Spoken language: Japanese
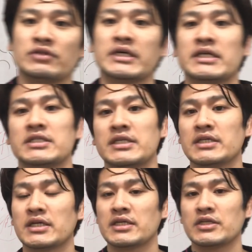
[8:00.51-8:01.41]
んな感じで尺
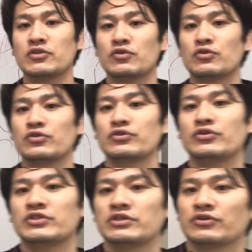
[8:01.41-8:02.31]
角筋症候群の
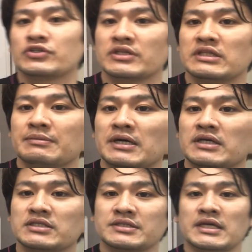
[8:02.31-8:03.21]
治療をしていってま
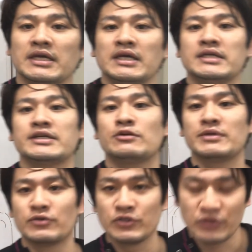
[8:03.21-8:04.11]
す最後まで
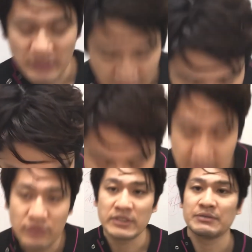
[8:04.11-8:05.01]
ご視聴いただいてありが
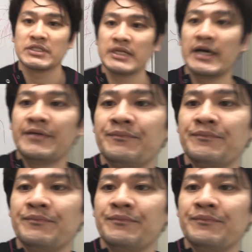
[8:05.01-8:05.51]
とうございました